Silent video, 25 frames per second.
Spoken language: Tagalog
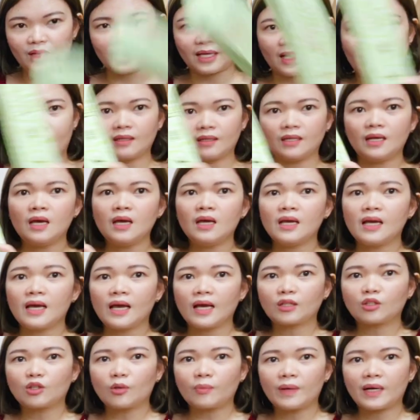Ayan.
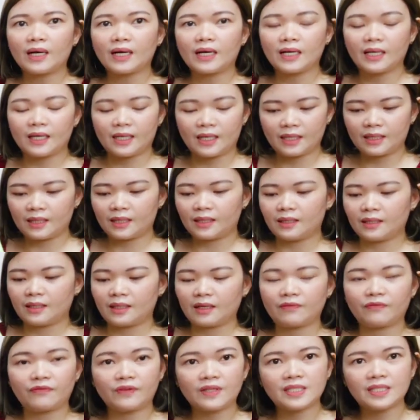Ito mga,
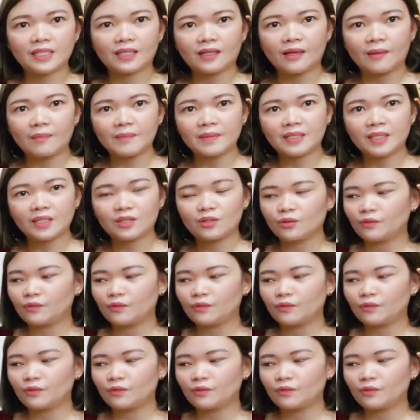nag-visit kami sa